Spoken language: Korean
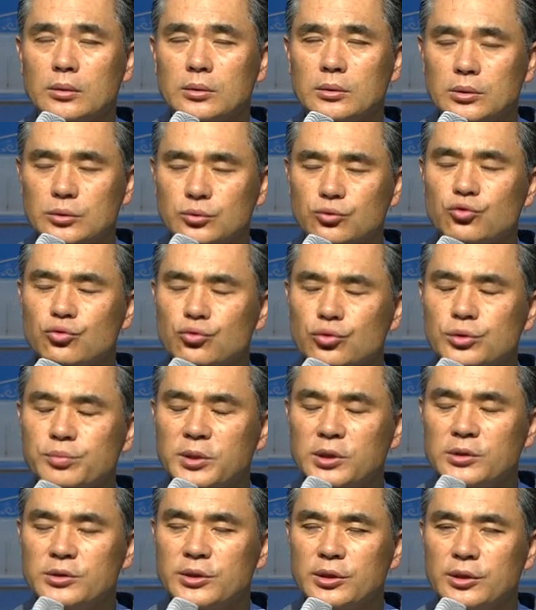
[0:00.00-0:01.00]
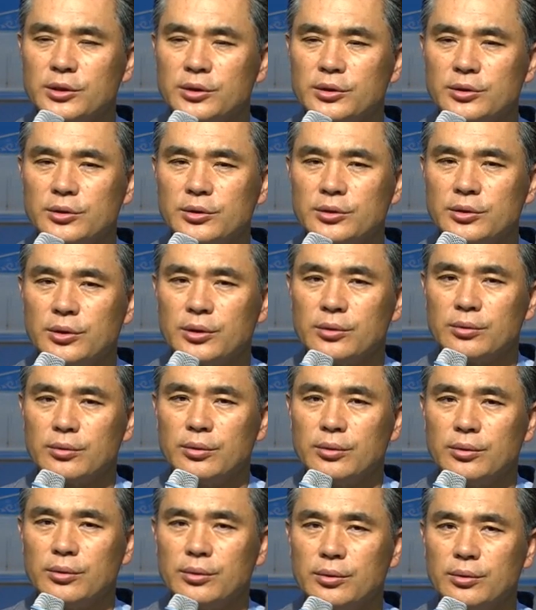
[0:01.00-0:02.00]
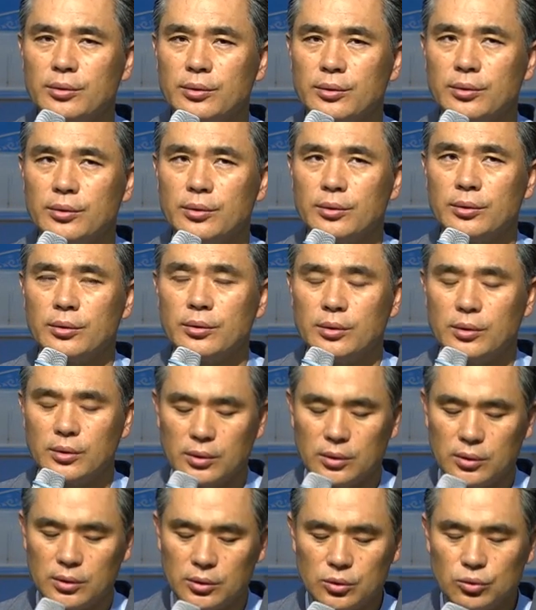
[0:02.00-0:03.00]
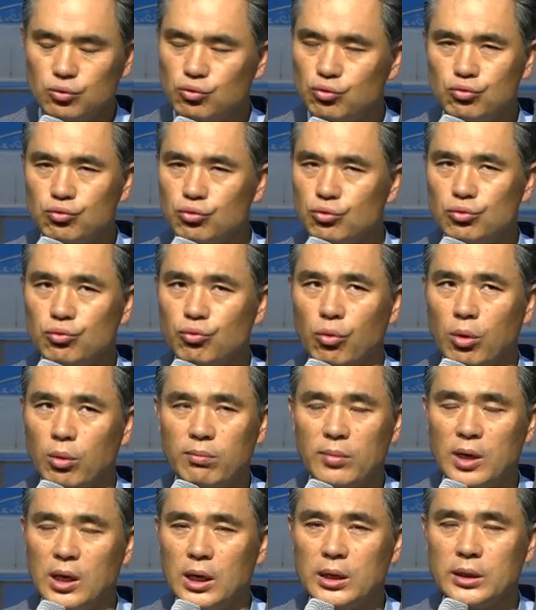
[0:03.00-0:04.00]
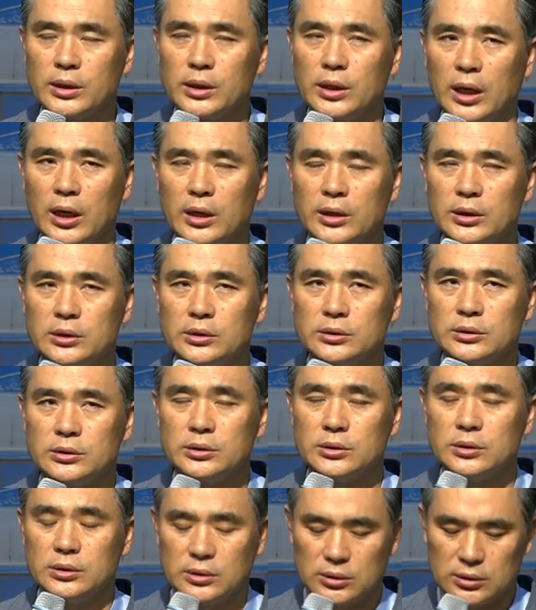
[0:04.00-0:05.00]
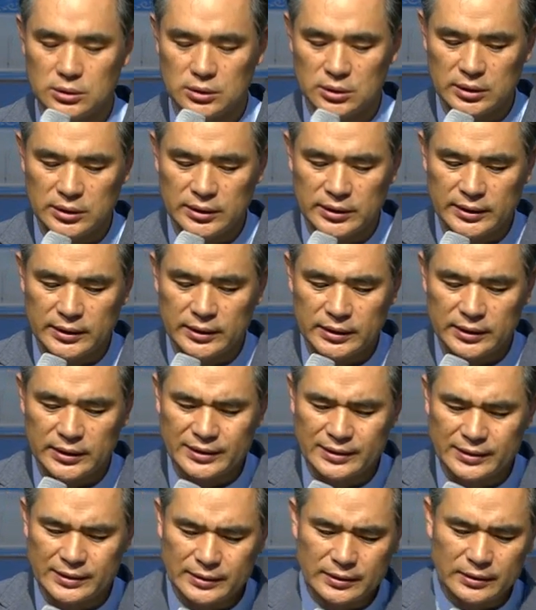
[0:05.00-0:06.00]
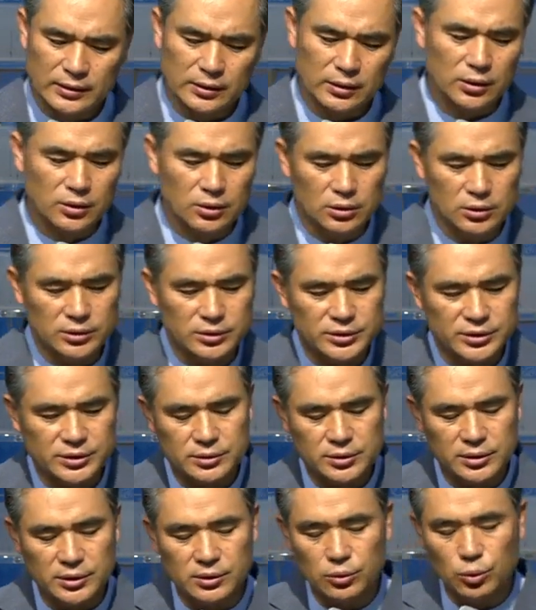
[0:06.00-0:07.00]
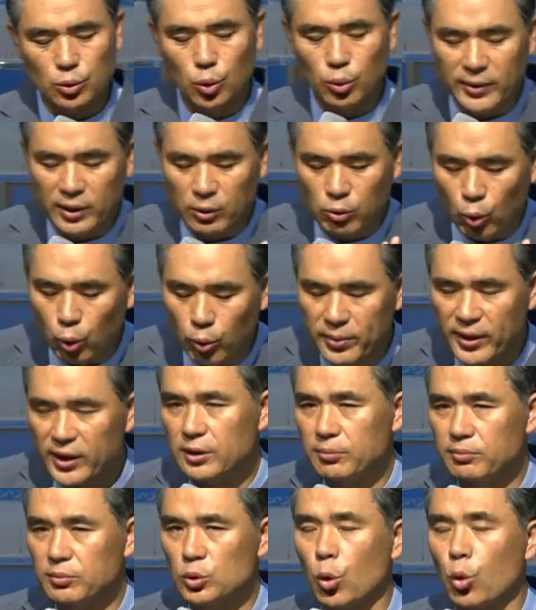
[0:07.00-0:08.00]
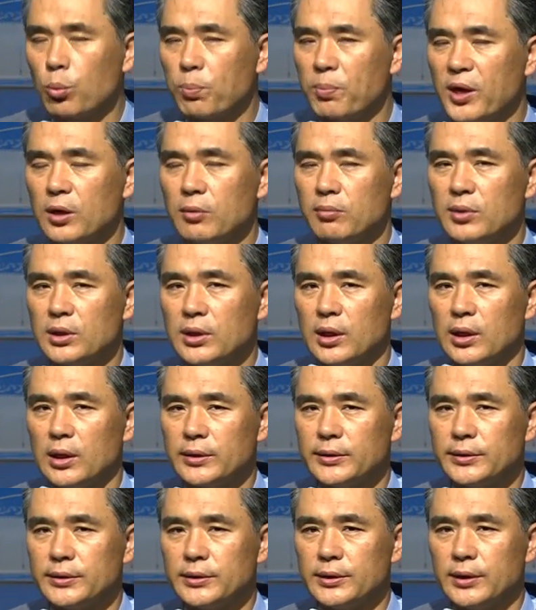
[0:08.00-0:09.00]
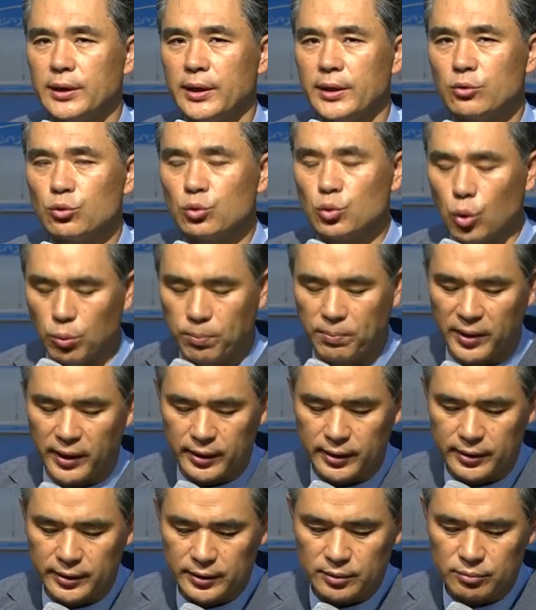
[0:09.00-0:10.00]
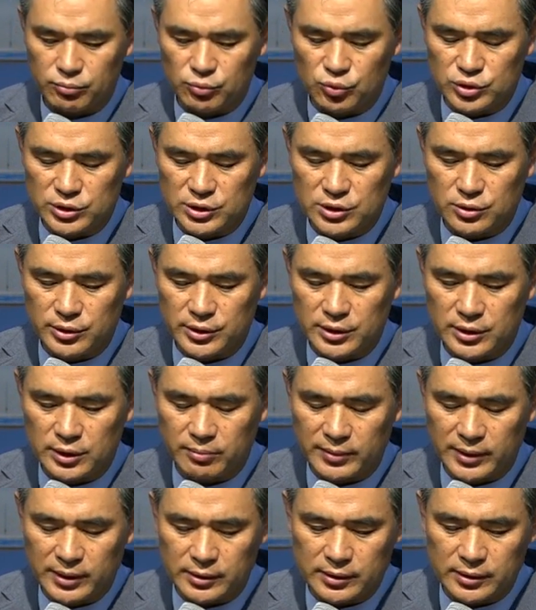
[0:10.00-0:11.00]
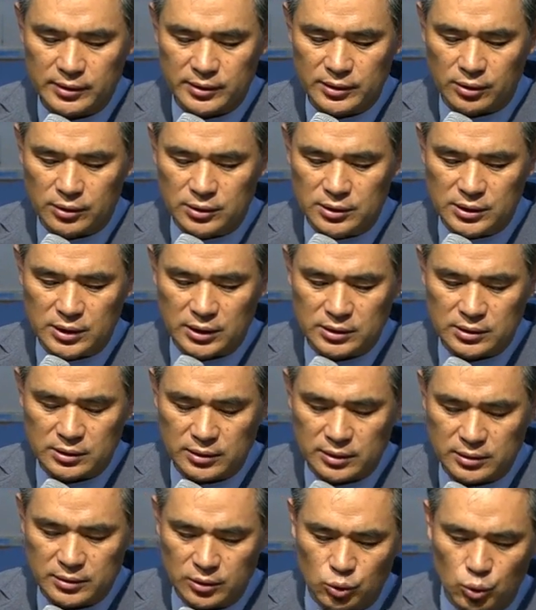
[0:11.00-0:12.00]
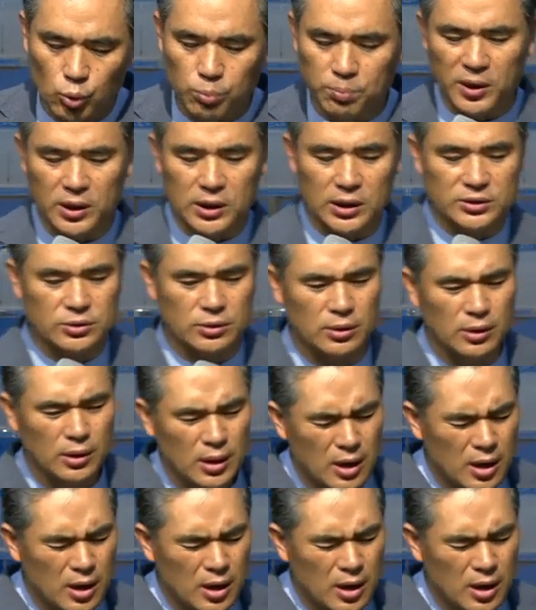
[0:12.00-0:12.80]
그러니까 죽고 싶다는 생각이 들더라고요. 이건 누구를 원망하는 게 아니거든요. 그러니까 이걸 이거 요백 고백임 독백입니다. 이게 독백. 뮤지컬이나 막 이런 연극 같은 거 할 때 독백하죠.